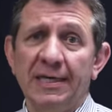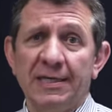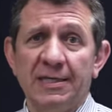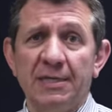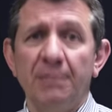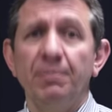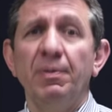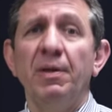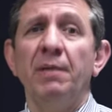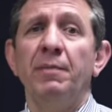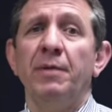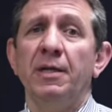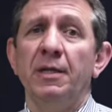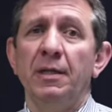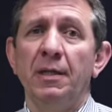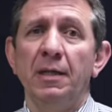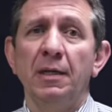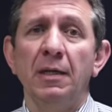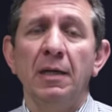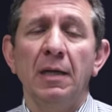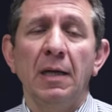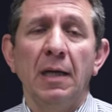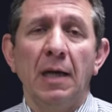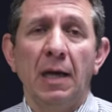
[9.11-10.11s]

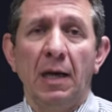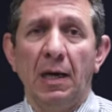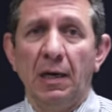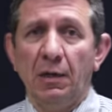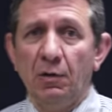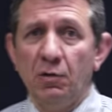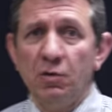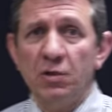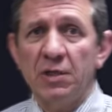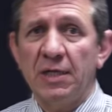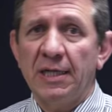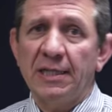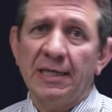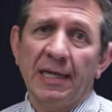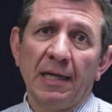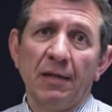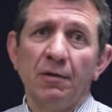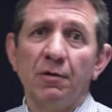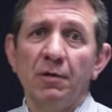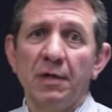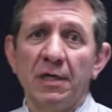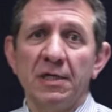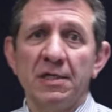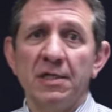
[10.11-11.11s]
simplemente ha
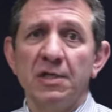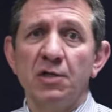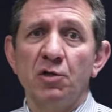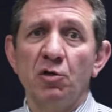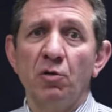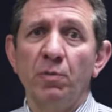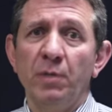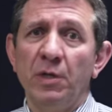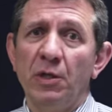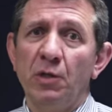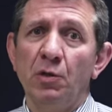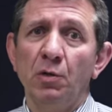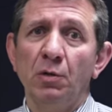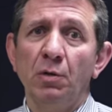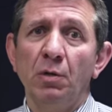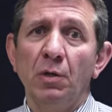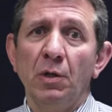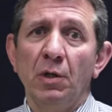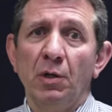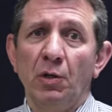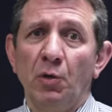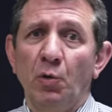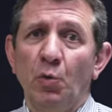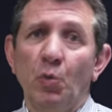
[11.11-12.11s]
constatado que ese instrumento
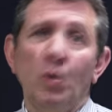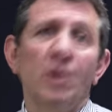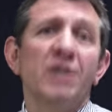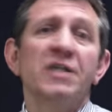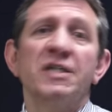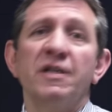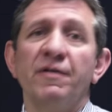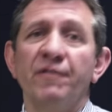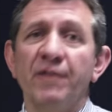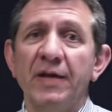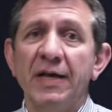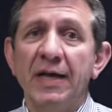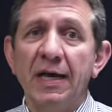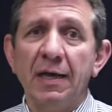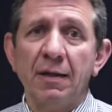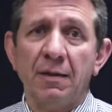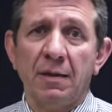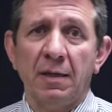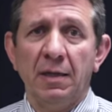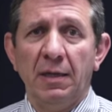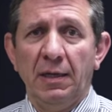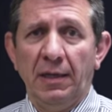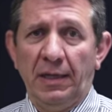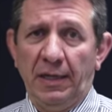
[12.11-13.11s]
no es
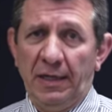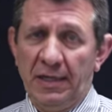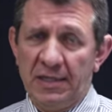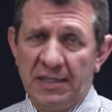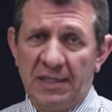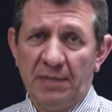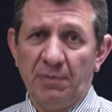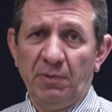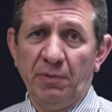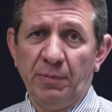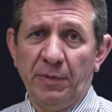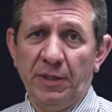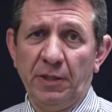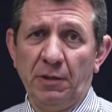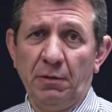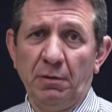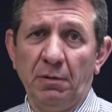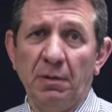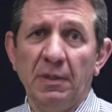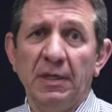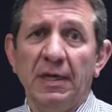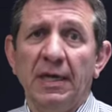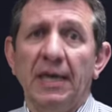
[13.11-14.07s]
eficaz en este momento.